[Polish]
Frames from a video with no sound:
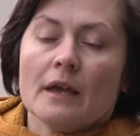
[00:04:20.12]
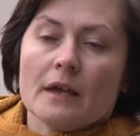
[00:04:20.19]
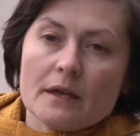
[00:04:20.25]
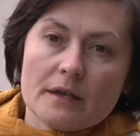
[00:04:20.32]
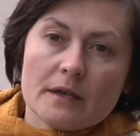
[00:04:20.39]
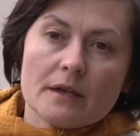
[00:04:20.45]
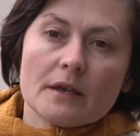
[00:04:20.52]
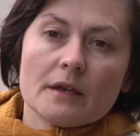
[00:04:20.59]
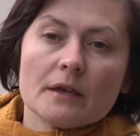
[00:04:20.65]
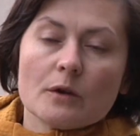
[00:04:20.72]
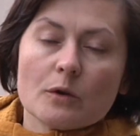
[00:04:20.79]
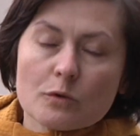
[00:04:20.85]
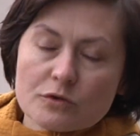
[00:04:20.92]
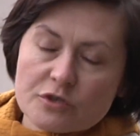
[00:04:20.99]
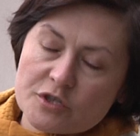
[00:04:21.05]
E,
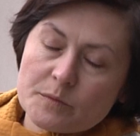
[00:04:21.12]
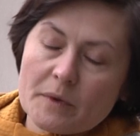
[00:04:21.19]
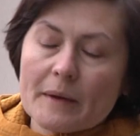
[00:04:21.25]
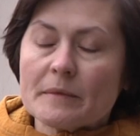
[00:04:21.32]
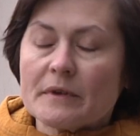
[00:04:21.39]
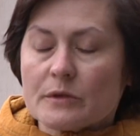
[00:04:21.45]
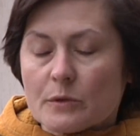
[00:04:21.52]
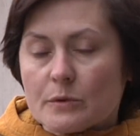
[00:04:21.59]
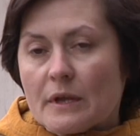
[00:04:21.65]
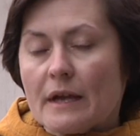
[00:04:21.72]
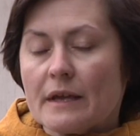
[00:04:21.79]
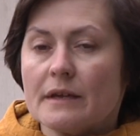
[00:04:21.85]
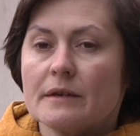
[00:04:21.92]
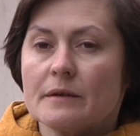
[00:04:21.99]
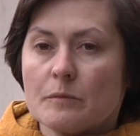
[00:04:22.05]
utrzymamy
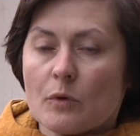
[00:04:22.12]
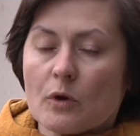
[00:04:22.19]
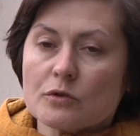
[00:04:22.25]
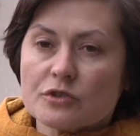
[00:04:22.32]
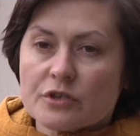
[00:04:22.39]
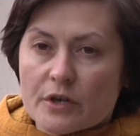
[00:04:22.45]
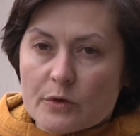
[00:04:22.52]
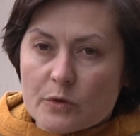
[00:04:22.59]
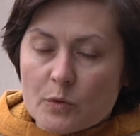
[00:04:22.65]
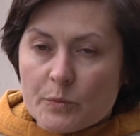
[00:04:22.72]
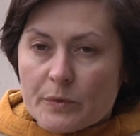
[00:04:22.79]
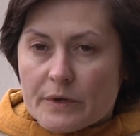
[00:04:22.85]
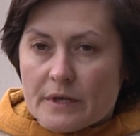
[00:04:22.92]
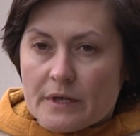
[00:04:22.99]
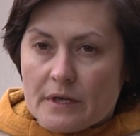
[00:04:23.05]
tutaj młodsze
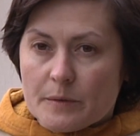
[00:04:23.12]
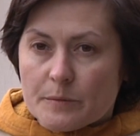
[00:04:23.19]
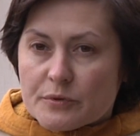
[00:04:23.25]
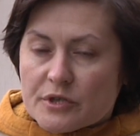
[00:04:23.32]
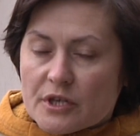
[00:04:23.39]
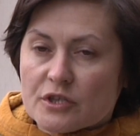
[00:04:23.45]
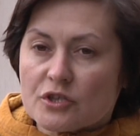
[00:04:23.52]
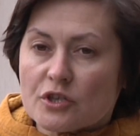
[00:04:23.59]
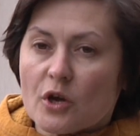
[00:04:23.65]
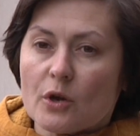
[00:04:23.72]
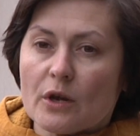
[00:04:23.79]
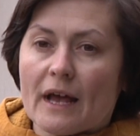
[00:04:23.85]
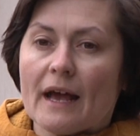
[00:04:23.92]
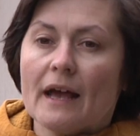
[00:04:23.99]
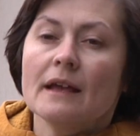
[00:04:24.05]
grupy
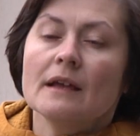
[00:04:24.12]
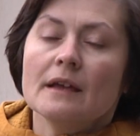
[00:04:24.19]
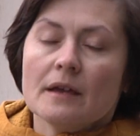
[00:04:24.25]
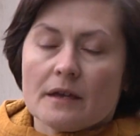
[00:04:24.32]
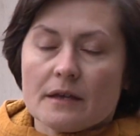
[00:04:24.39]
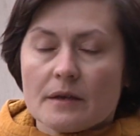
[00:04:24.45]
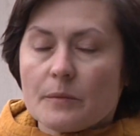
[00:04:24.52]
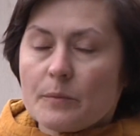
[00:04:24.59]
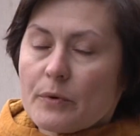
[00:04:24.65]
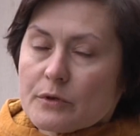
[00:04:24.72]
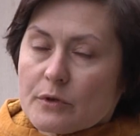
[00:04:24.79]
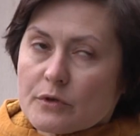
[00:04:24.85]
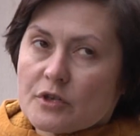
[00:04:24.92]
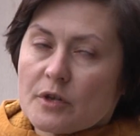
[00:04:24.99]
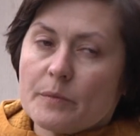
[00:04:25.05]
przedszkola e, po
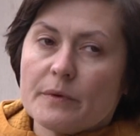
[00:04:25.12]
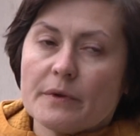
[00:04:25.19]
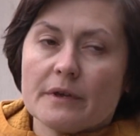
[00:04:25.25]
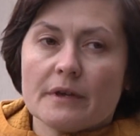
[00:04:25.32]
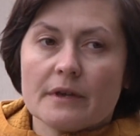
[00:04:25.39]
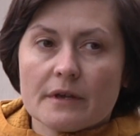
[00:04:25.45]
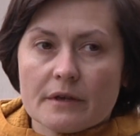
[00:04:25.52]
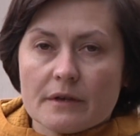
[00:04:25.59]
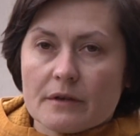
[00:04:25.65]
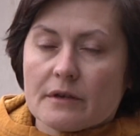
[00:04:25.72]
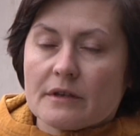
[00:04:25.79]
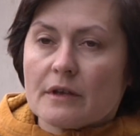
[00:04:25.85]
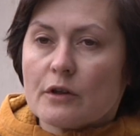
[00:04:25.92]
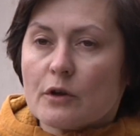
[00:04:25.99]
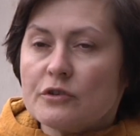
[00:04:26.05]
to, żeby
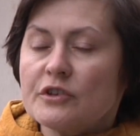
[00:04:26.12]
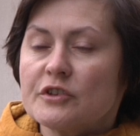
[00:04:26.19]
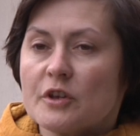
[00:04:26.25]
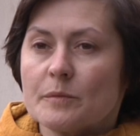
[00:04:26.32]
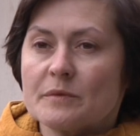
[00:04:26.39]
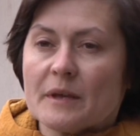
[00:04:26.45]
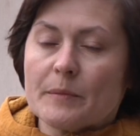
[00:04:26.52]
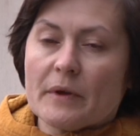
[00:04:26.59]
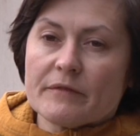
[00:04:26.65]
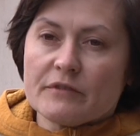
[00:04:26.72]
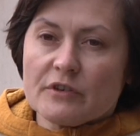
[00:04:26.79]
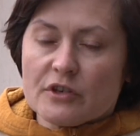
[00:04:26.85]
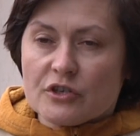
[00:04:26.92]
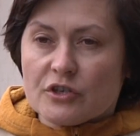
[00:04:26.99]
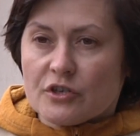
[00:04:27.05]
e, rodzicom
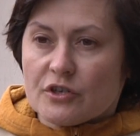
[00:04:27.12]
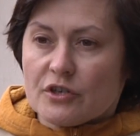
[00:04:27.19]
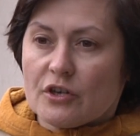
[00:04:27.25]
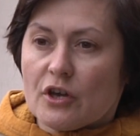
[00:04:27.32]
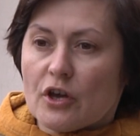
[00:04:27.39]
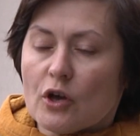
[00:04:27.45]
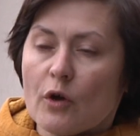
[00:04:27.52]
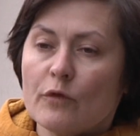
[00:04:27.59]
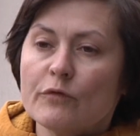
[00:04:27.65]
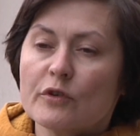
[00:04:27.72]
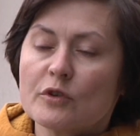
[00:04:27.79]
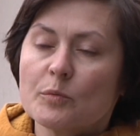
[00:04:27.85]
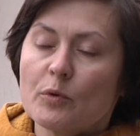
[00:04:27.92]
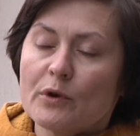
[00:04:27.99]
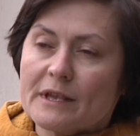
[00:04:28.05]
zapewnić
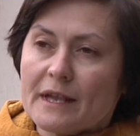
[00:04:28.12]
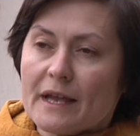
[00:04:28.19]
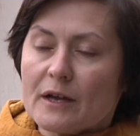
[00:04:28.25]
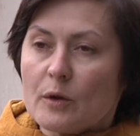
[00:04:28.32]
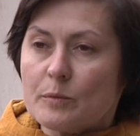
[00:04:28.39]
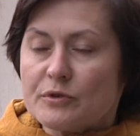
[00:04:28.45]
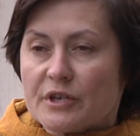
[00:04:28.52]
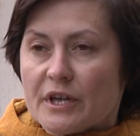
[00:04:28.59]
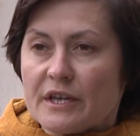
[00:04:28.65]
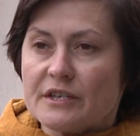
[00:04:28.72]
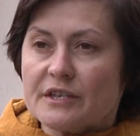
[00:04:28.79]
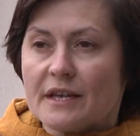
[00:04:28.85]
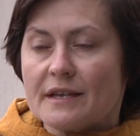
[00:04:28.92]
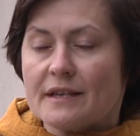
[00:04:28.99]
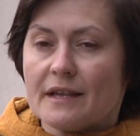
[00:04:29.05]
komfort płynnego
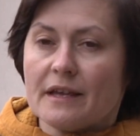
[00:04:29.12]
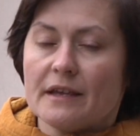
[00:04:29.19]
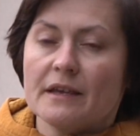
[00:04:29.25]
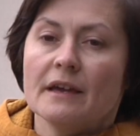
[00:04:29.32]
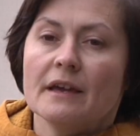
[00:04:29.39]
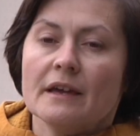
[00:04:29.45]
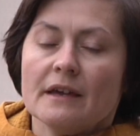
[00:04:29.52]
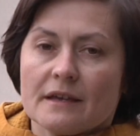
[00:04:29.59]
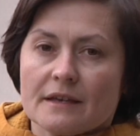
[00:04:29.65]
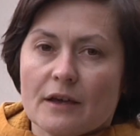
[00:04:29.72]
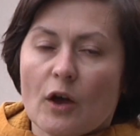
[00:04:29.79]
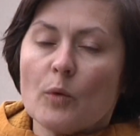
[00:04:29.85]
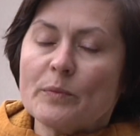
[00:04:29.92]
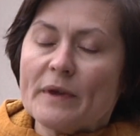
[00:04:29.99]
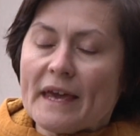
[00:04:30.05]
przejścia z tej
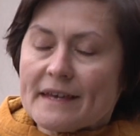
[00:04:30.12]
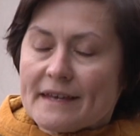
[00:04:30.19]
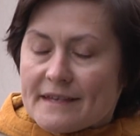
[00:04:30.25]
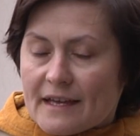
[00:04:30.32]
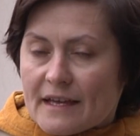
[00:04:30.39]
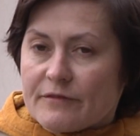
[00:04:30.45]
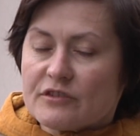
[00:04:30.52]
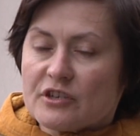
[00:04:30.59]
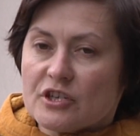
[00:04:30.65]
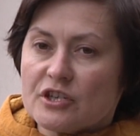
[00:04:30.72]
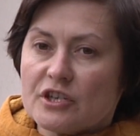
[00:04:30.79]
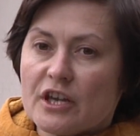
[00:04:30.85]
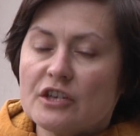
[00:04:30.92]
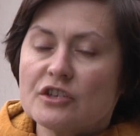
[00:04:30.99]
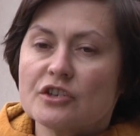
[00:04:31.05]
opieki
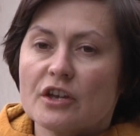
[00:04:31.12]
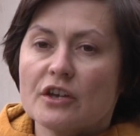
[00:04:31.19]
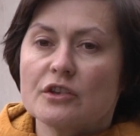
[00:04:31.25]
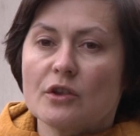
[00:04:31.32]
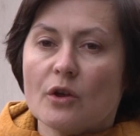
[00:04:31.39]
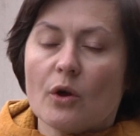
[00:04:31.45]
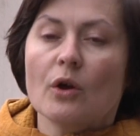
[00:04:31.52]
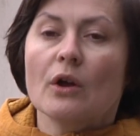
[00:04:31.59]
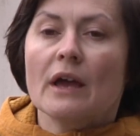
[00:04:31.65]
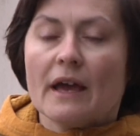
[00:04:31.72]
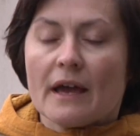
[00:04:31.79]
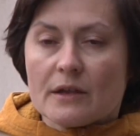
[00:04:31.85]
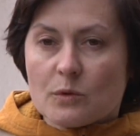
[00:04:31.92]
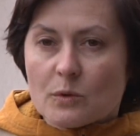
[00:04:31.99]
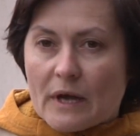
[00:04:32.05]
najwcześniejszej do
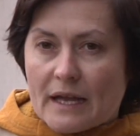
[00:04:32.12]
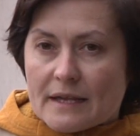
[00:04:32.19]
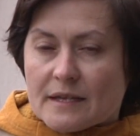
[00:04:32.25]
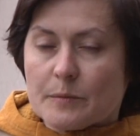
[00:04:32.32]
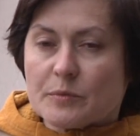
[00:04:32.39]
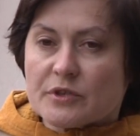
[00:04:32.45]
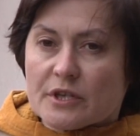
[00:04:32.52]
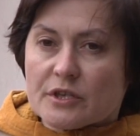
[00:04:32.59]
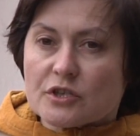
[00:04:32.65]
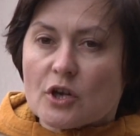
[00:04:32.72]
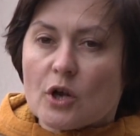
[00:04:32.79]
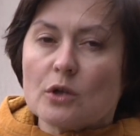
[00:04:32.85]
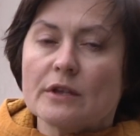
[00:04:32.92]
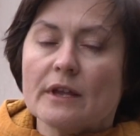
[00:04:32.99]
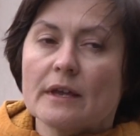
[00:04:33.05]
edukacji
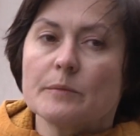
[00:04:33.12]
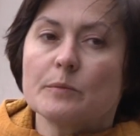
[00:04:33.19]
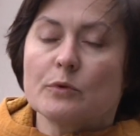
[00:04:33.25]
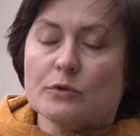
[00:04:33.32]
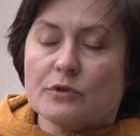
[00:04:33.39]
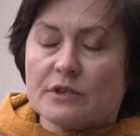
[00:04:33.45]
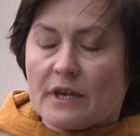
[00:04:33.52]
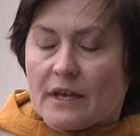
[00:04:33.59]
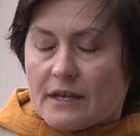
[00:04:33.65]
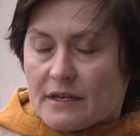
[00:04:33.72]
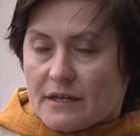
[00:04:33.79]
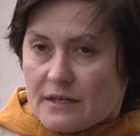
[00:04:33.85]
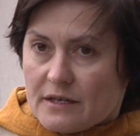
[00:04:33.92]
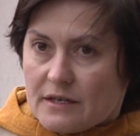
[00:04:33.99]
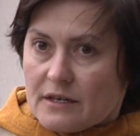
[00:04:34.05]
przedszkolnej,
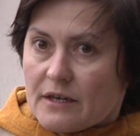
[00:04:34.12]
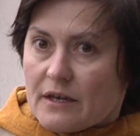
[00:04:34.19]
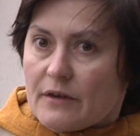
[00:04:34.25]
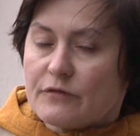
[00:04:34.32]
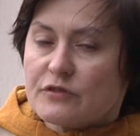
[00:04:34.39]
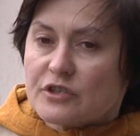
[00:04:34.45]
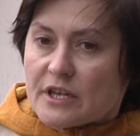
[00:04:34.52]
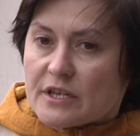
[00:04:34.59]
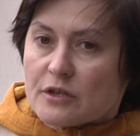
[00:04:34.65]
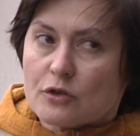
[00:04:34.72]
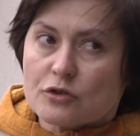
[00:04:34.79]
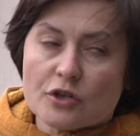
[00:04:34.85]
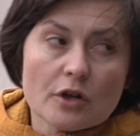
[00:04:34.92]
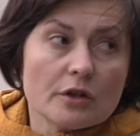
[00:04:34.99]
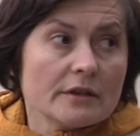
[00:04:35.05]
później
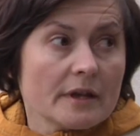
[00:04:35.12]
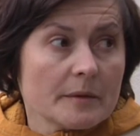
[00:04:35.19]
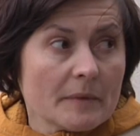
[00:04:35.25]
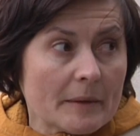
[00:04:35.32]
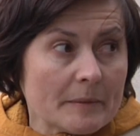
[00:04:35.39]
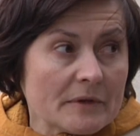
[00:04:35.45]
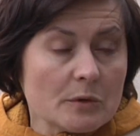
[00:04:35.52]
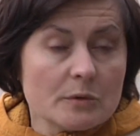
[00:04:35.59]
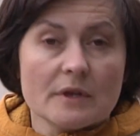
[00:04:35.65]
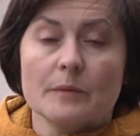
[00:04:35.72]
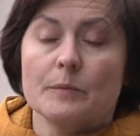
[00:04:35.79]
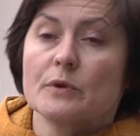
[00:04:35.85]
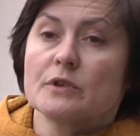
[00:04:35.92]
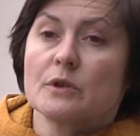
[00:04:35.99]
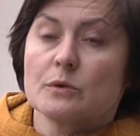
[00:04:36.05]
wczesnoszkolnej. Mamy
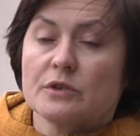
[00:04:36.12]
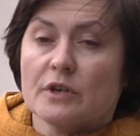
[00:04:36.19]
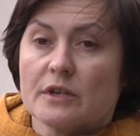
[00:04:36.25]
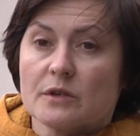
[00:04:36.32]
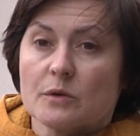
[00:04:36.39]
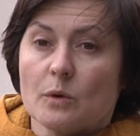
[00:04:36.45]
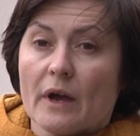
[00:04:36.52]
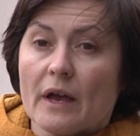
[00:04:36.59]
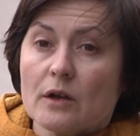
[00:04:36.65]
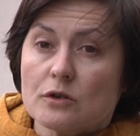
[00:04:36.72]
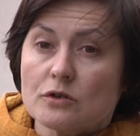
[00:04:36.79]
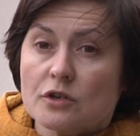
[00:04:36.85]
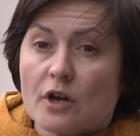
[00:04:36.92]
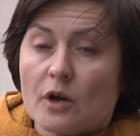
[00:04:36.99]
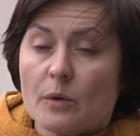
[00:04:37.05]
tutaj po sąsiedzku
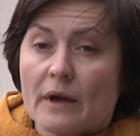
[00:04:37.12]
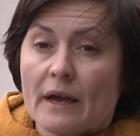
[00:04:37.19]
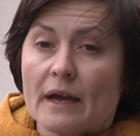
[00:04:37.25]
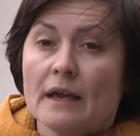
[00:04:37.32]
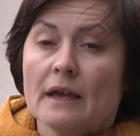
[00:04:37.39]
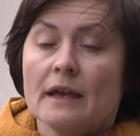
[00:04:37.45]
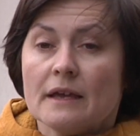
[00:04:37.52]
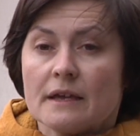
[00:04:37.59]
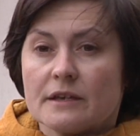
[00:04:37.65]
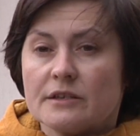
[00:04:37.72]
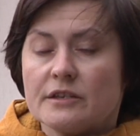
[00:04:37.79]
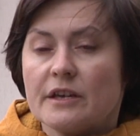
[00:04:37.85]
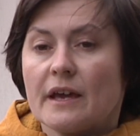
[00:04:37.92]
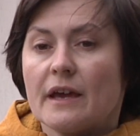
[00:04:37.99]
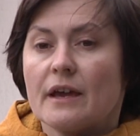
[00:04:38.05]
ekoszkołę,
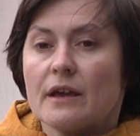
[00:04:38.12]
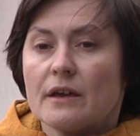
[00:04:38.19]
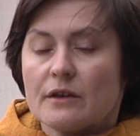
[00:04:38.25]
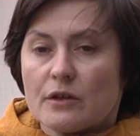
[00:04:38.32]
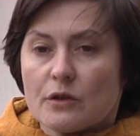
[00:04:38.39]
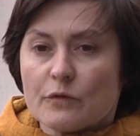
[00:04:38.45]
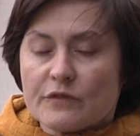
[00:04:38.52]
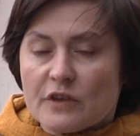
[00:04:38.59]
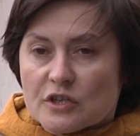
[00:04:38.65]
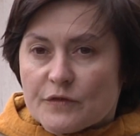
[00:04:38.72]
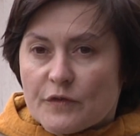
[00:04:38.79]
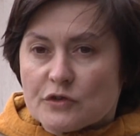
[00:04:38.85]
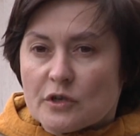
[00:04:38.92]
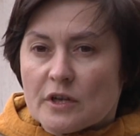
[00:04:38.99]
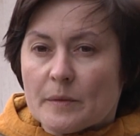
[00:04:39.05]
gdzie również
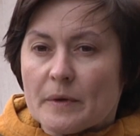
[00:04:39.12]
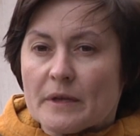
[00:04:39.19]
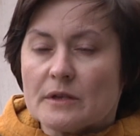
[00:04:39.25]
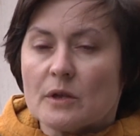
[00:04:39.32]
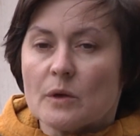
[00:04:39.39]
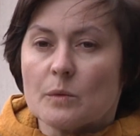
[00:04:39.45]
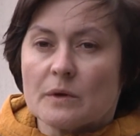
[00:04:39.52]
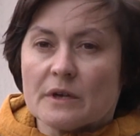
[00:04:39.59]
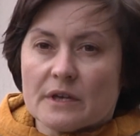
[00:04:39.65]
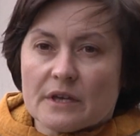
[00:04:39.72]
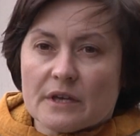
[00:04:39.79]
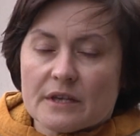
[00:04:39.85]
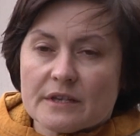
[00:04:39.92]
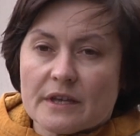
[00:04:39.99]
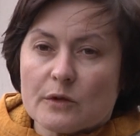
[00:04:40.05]
tworzymy tworzone będą
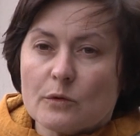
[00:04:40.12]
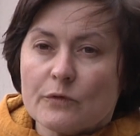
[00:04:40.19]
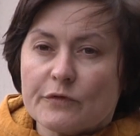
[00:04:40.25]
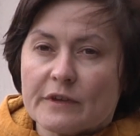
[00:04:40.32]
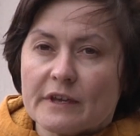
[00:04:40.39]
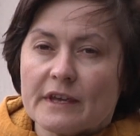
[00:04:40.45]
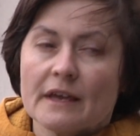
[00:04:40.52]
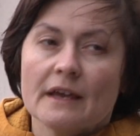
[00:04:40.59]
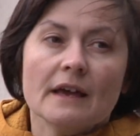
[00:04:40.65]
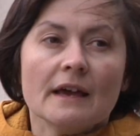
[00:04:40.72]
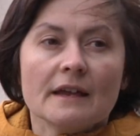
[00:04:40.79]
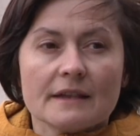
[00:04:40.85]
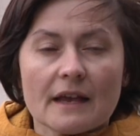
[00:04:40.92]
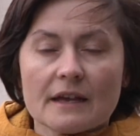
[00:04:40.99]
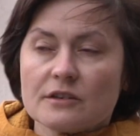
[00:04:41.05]
e, zerówki,
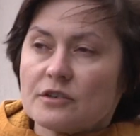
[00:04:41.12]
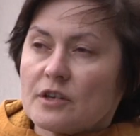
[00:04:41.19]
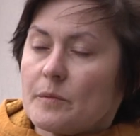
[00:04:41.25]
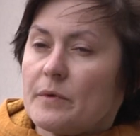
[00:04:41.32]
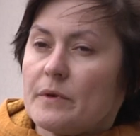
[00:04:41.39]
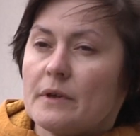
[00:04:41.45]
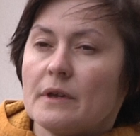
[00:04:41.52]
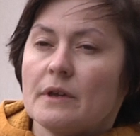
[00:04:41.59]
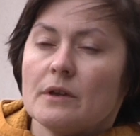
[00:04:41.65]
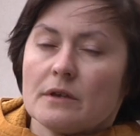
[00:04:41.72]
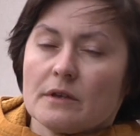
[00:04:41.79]
tak żeby e,